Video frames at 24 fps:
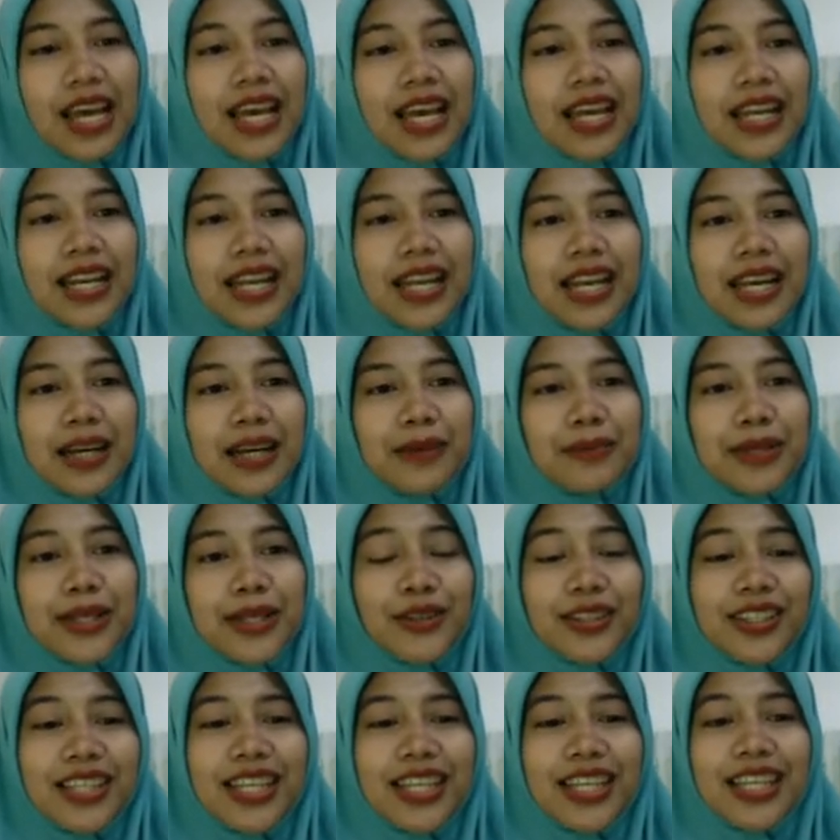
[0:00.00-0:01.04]
Nah,
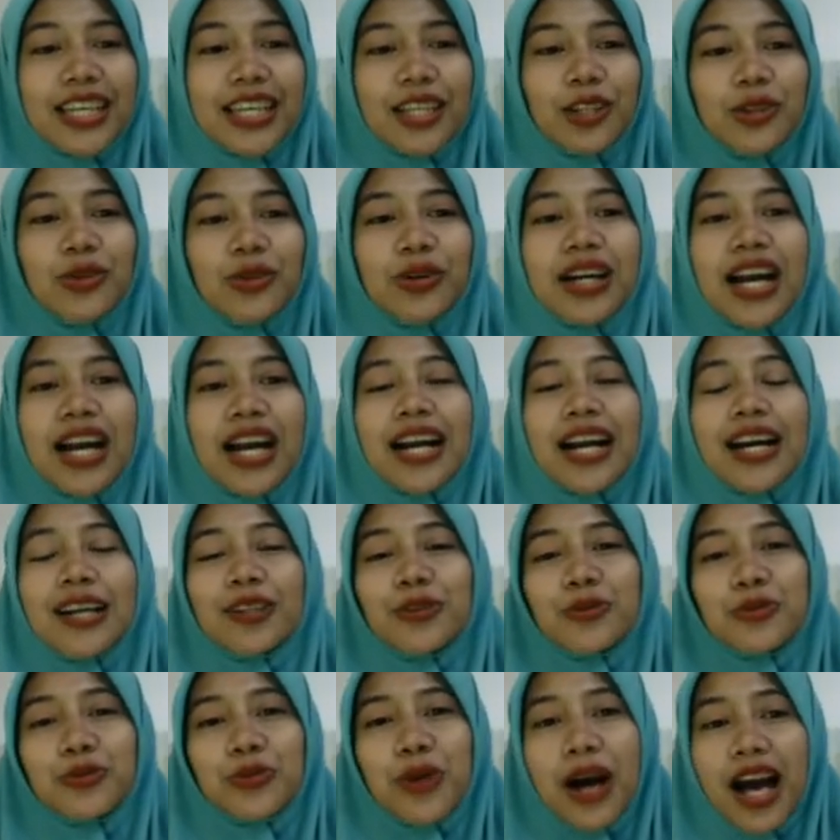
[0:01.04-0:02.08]
berikutnya yaitu kakak
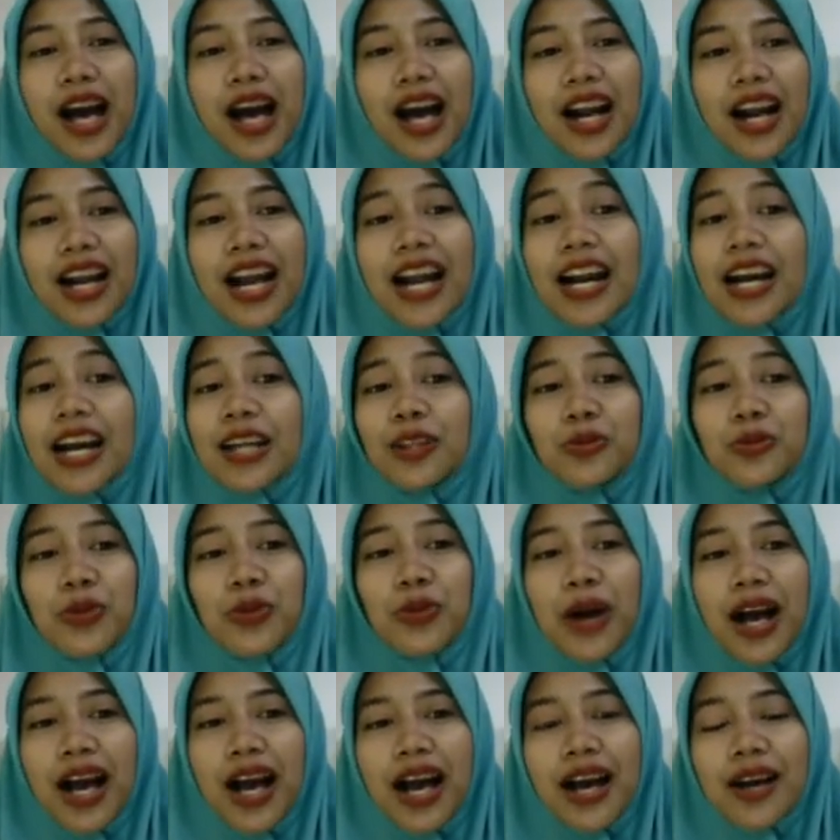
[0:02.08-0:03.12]
tua. Kakak
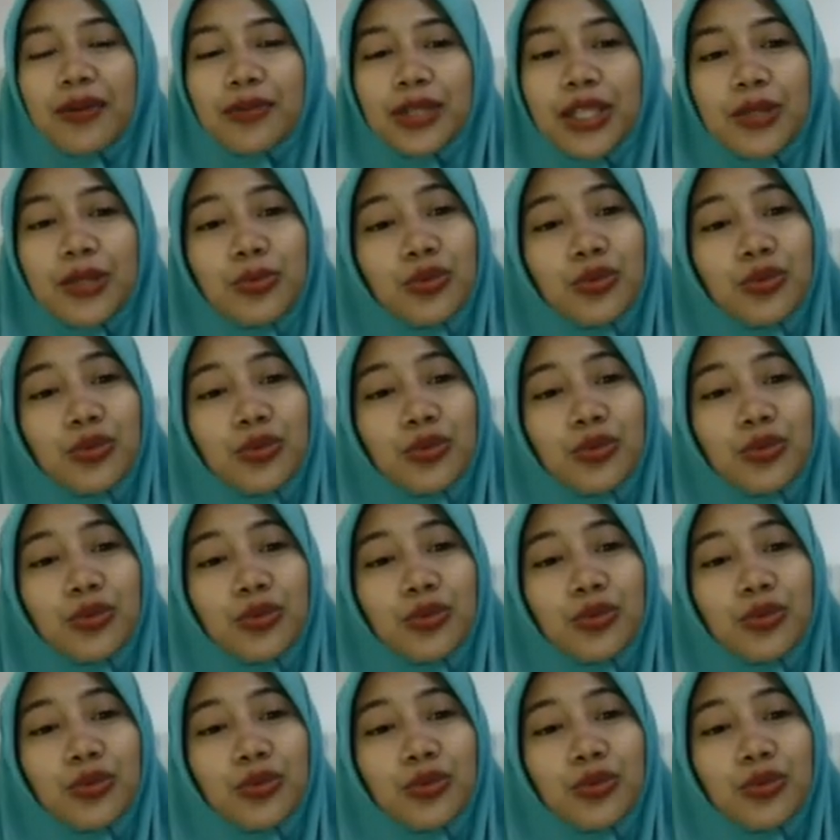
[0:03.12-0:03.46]
tua ini